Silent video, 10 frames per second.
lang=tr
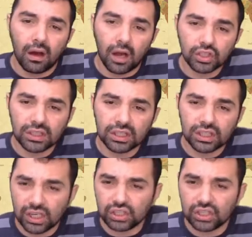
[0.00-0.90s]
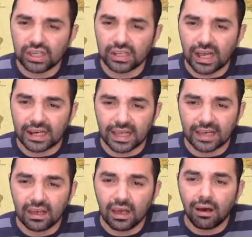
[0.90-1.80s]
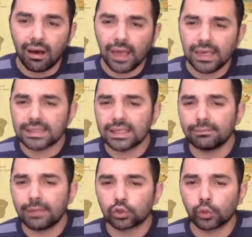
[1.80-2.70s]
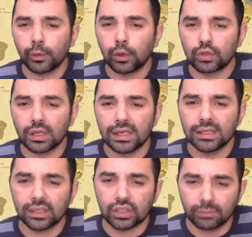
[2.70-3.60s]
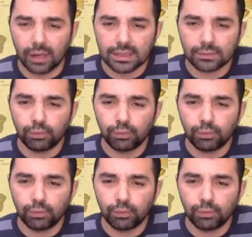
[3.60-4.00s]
aşağıdaki şehirlerden Hangisi metropol özelliği taşımaz?